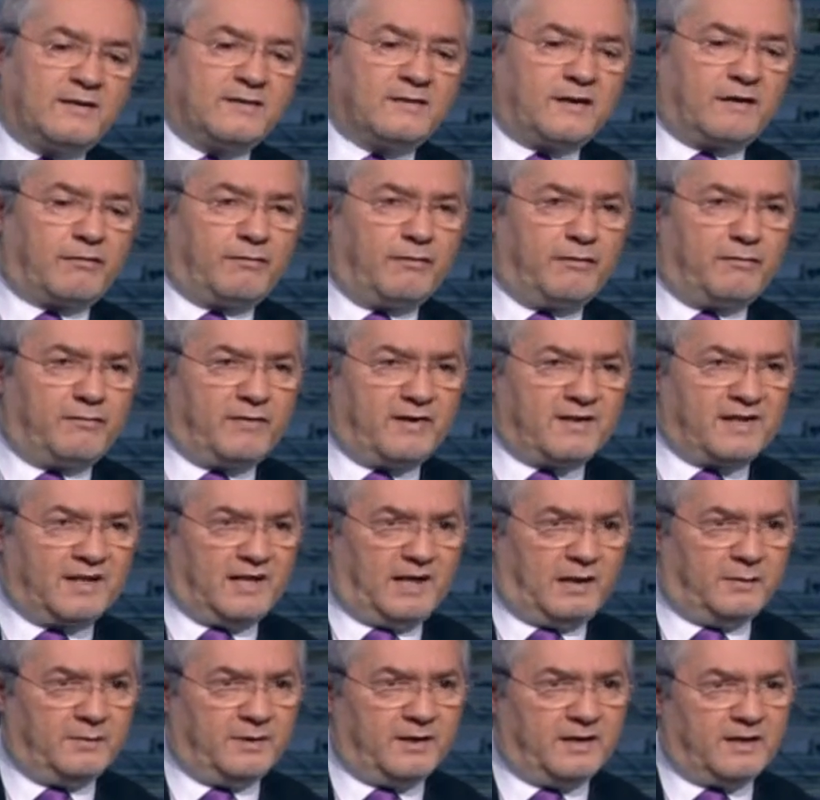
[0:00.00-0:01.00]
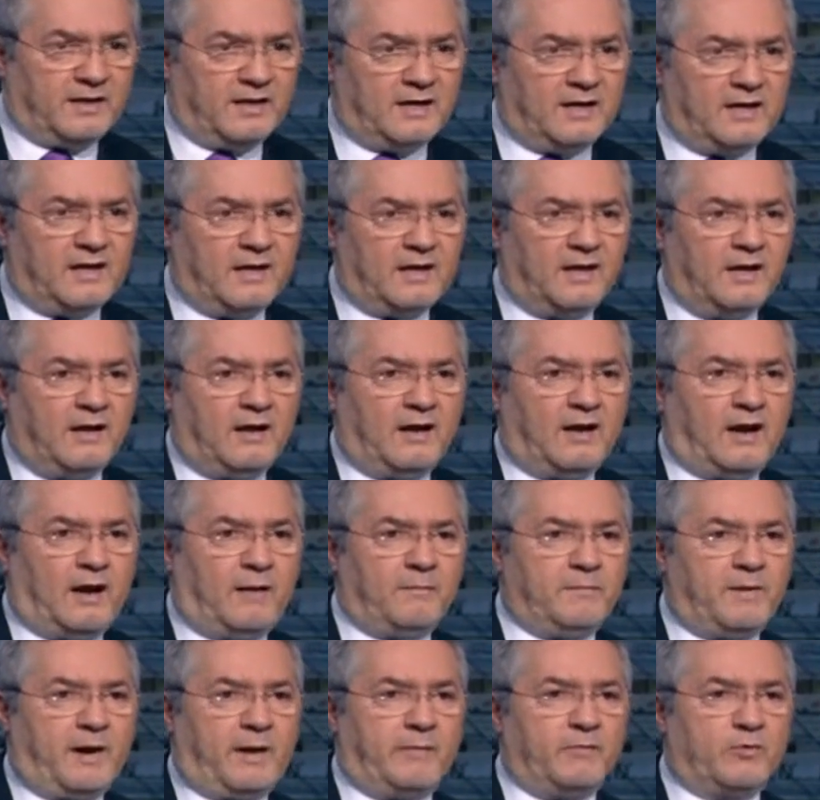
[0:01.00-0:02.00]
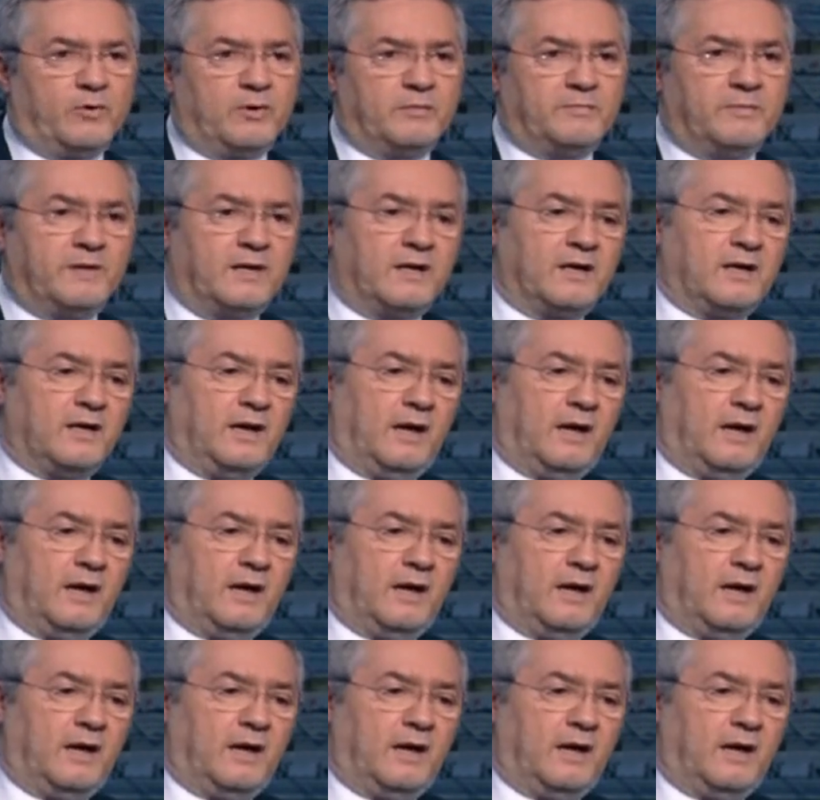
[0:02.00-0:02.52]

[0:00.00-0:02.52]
تخفيف هذا العبء يلي عم بيحمله لبنان